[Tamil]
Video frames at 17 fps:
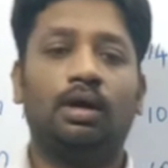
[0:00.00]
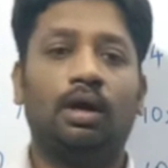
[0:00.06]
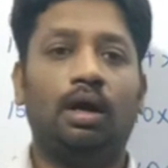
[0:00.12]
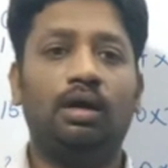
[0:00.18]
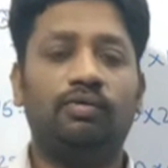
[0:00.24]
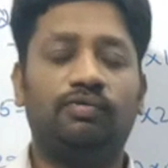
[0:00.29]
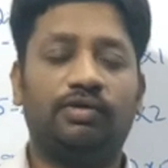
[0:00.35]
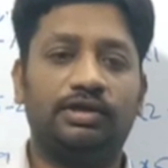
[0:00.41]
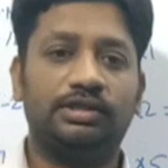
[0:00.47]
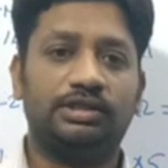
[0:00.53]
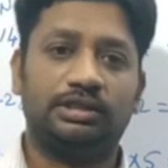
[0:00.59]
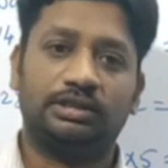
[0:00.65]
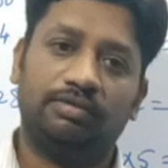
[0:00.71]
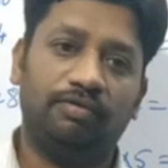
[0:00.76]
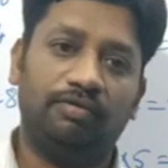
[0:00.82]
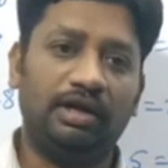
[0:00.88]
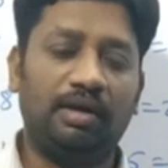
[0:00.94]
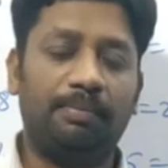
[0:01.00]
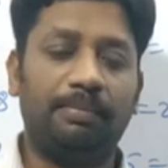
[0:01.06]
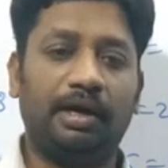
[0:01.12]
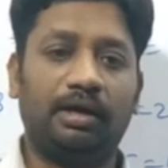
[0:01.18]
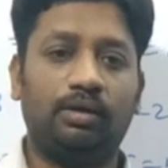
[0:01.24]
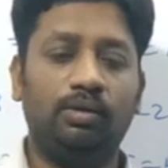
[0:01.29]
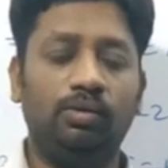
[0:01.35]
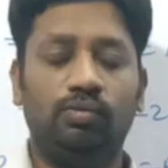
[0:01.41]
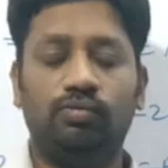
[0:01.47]
ஹலோ ஃப்ரெண்ட்ஸ் வெல்கம்
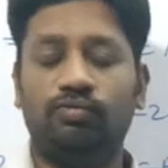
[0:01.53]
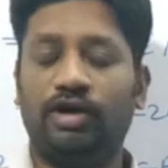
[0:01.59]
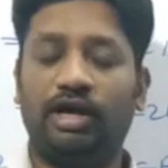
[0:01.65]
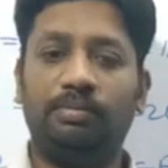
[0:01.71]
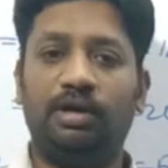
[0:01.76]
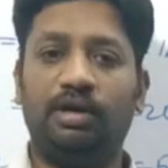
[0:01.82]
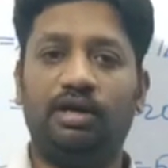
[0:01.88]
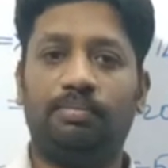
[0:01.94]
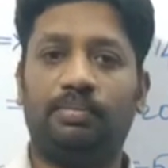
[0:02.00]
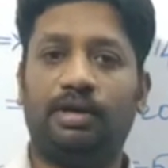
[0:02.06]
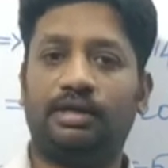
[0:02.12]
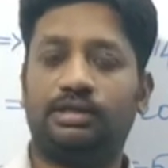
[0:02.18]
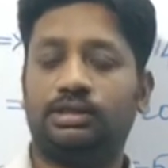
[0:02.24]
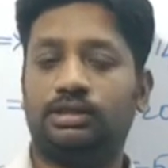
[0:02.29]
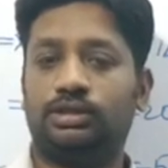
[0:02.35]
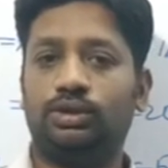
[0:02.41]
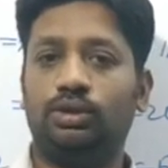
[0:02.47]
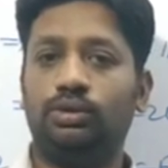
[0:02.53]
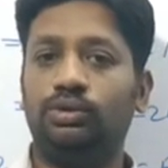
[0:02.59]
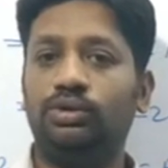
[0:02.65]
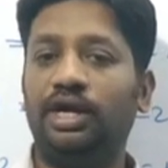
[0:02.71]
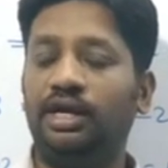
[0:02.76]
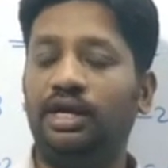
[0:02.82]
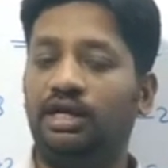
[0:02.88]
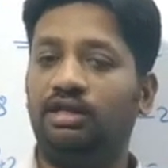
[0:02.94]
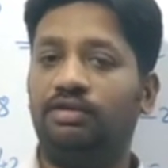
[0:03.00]
பேக் டு ஃபைவ் மினிட் மேக்ஸ் ஸோ
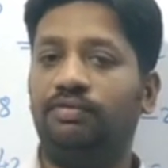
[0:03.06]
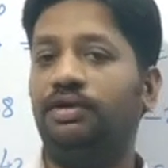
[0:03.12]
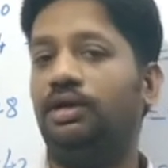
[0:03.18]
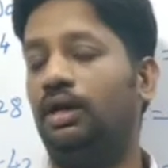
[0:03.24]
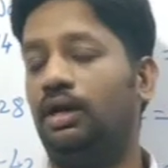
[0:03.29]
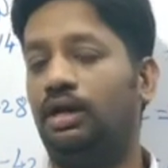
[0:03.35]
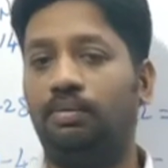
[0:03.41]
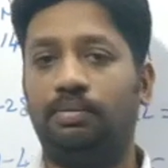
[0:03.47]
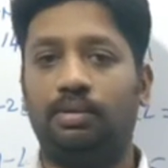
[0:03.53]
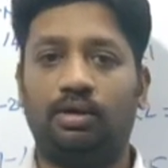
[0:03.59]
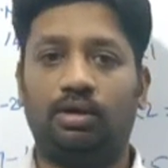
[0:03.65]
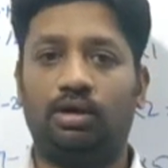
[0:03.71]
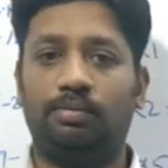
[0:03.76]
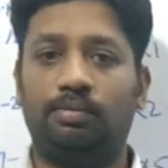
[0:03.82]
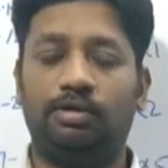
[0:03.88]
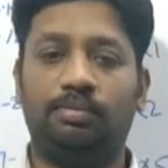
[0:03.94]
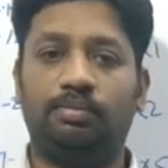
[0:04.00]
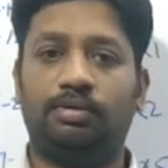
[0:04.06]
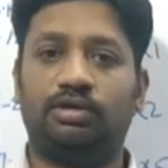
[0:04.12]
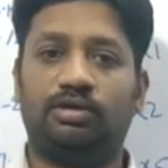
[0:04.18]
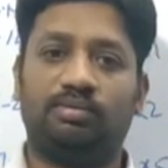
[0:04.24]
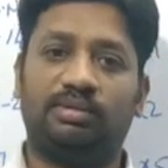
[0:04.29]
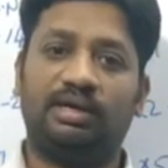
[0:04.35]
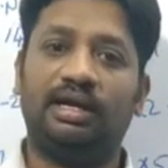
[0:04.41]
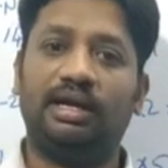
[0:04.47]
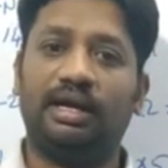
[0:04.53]
டுடே இன்றைக்கி இந்த வீடியோவில் என்ன பார்க்குறோம் அப்படின்னு
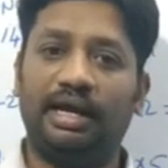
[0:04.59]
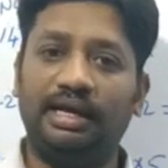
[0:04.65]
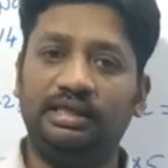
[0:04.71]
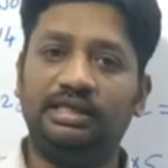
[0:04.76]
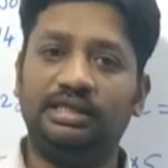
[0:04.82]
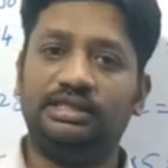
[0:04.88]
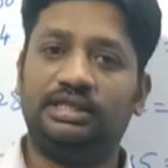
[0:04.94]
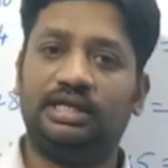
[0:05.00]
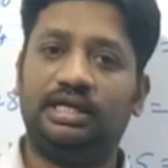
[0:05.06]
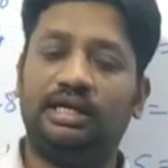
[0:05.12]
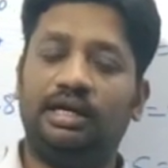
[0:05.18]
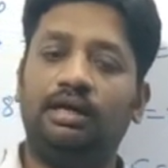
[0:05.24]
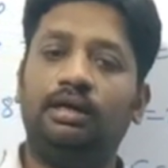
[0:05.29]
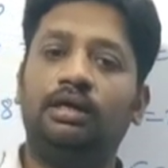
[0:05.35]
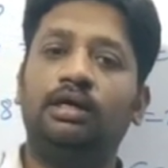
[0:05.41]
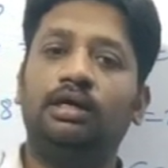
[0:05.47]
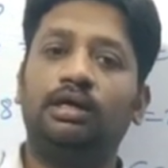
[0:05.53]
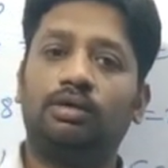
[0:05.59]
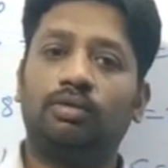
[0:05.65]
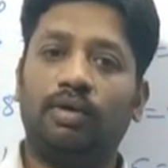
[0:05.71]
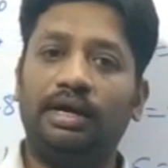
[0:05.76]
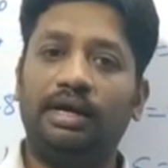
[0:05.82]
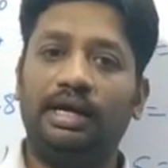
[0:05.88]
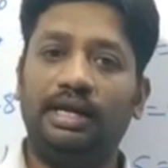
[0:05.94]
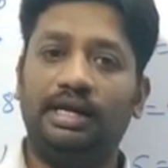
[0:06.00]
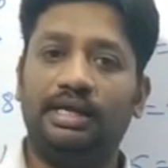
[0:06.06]
பார்த்தோம்னா நைன்த் ஸ்டாண்டர்ட்
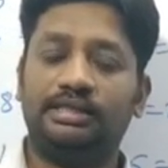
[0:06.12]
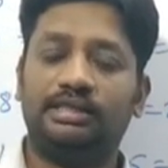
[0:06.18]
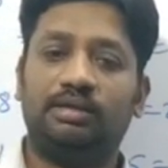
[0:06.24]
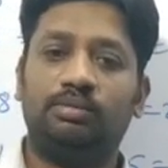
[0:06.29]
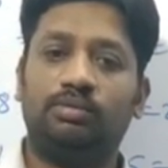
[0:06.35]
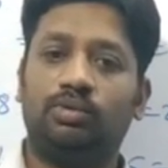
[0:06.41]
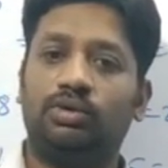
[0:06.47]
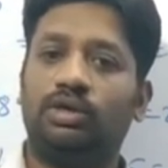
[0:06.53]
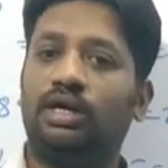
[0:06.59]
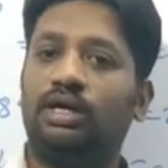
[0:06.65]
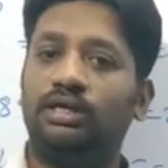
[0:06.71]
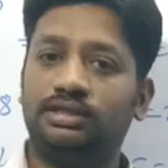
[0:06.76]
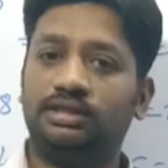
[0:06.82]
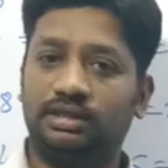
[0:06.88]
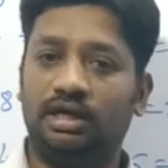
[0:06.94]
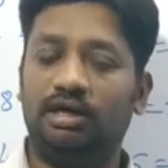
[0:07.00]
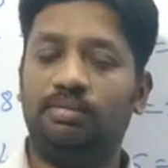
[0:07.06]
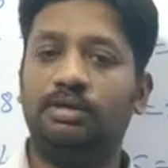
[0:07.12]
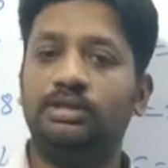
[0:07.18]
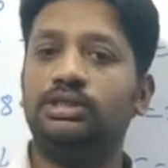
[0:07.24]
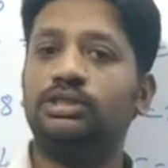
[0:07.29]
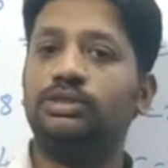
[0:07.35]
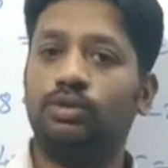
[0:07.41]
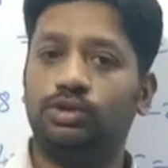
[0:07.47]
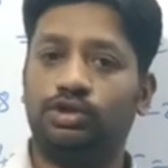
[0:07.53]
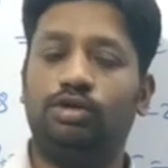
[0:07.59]
குவார்டர்லி எக்ஸாமுக்கு உண்டான சிலபஸ்
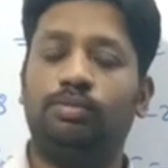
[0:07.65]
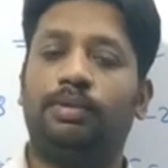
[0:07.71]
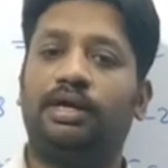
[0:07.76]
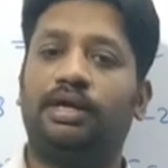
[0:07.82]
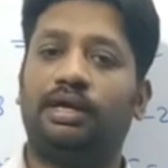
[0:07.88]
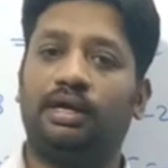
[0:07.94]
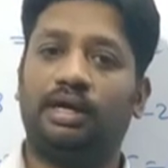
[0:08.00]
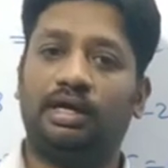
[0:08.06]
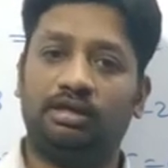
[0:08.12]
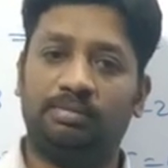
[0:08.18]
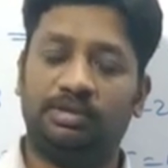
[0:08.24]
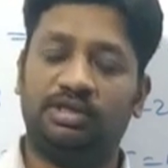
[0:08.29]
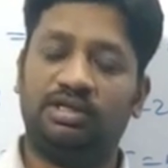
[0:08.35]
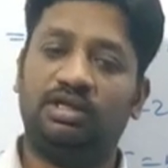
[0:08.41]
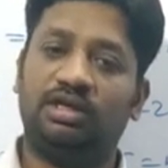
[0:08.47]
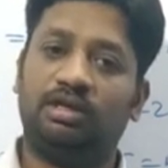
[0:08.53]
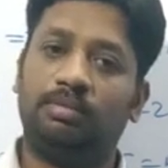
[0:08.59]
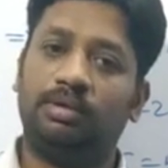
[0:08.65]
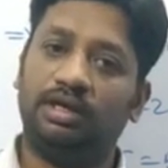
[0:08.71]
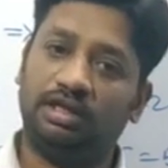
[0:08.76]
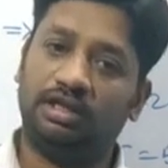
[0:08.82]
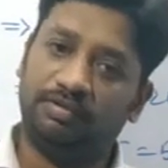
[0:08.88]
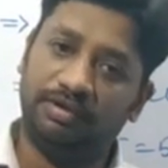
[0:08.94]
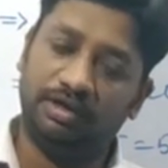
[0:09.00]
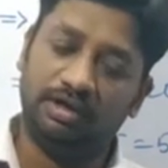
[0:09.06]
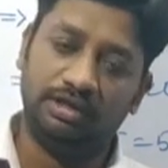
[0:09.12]
கொஷின் பேட்டர்ன் அதை பற்றி தான் நம்ம
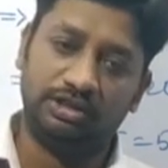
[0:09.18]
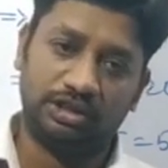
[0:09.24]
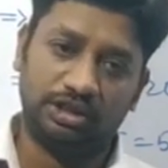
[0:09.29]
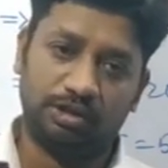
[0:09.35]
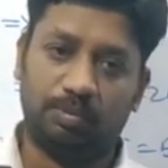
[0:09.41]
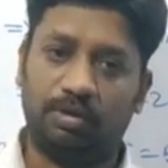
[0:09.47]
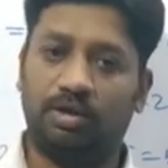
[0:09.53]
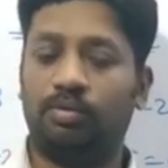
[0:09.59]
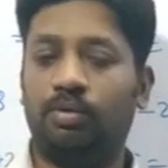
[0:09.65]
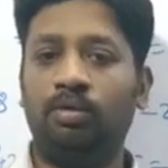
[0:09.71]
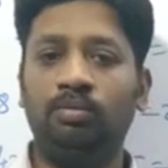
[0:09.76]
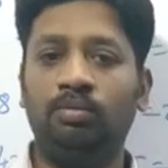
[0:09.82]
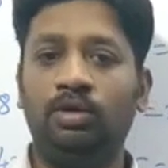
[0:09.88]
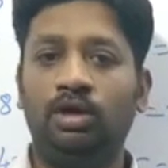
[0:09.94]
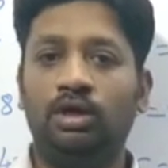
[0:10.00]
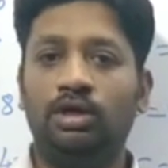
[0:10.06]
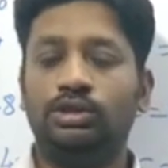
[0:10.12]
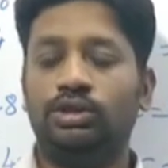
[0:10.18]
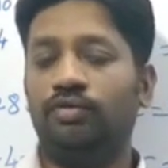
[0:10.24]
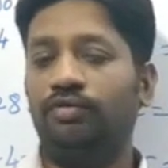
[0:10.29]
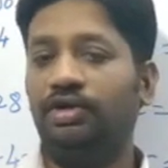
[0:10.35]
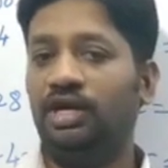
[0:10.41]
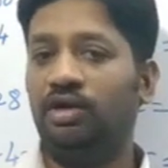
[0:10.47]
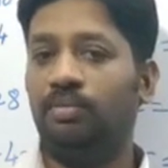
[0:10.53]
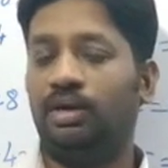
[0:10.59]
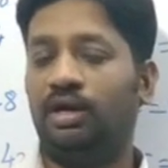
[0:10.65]
இன்றைக்கி இந்த வீடியோ டிஸ்கஸ் பண்ண போகிறோம் ஸோ
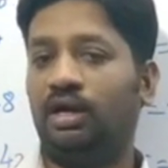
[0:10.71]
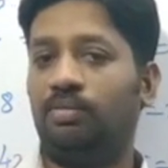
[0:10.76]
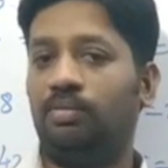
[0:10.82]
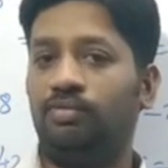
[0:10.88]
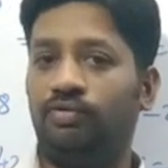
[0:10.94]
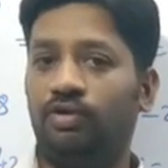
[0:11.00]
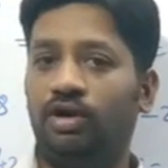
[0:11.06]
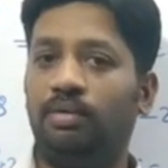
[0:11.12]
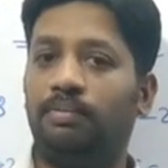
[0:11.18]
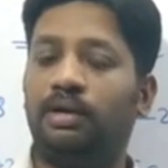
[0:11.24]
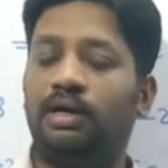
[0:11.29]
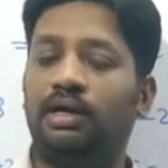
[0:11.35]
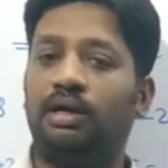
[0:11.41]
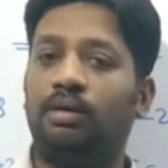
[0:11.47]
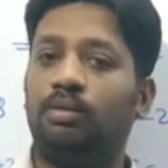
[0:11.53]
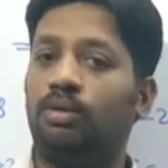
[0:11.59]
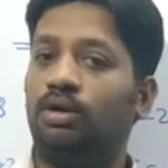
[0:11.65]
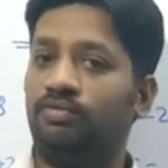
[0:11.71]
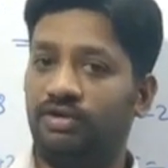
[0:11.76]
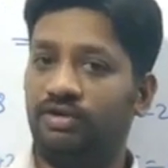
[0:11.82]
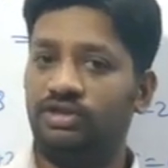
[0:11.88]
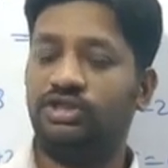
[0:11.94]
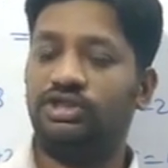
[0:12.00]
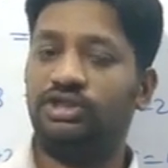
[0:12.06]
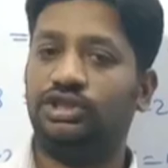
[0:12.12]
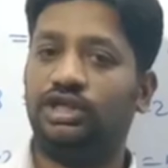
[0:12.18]
வீடியோ மறக்காமல் ஃபுல்லாக பாருங்கள் உங்களோட
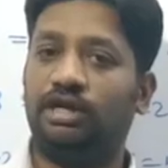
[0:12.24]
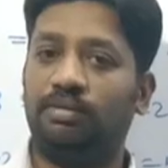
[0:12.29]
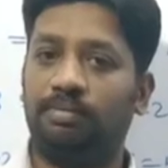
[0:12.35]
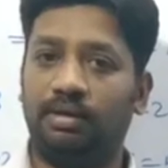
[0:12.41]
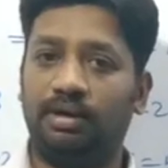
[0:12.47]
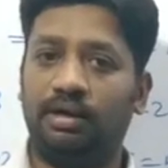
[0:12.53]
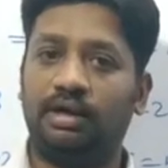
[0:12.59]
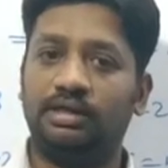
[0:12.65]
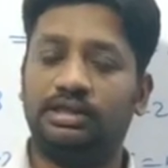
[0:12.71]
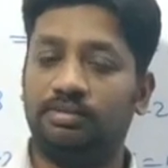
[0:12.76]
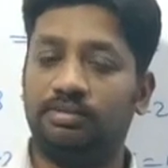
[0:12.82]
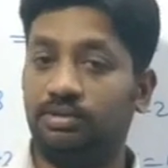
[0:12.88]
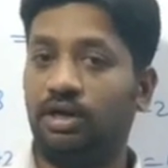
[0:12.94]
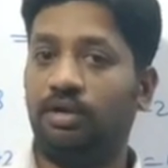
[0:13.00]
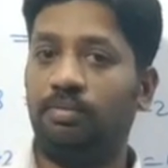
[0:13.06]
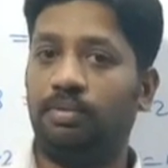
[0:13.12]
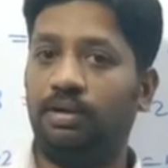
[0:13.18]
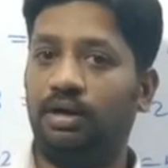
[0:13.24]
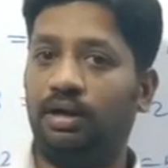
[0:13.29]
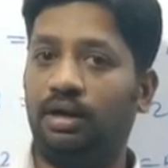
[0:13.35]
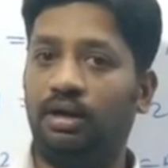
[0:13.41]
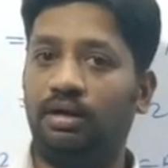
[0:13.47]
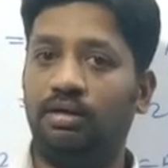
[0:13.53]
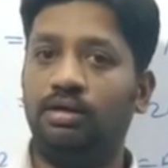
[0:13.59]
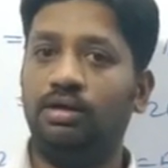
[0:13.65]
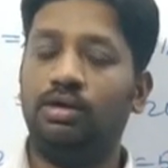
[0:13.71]
ஃப்ரெண்ட்ஸுக்கு ஷேர் பண்ணுங்கள் சப்ஸ்கிரைப்
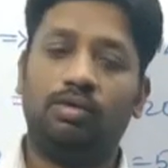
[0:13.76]
பண்ணுங்கள்